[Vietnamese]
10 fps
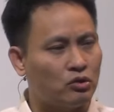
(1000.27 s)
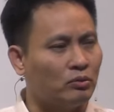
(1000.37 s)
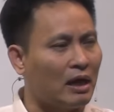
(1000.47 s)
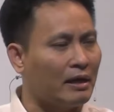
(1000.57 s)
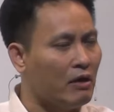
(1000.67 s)
người
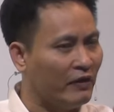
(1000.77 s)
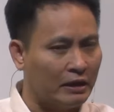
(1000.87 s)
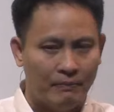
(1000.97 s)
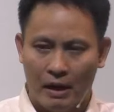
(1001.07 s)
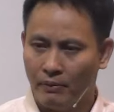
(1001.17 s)
khác cho chúng
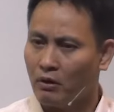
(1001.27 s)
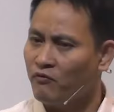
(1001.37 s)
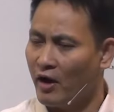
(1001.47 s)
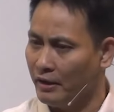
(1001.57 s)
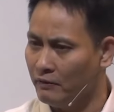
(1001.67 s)
ta đều phải
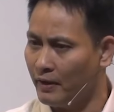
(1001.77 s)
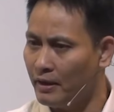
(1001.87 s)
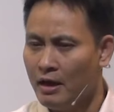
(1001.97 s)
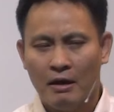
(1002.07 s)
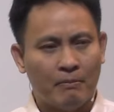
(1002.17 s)
tìm hiểu nhưng không
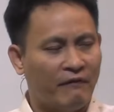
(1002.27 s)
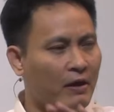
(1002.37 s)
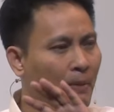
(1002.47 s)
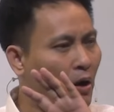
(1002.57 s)
phải như vậy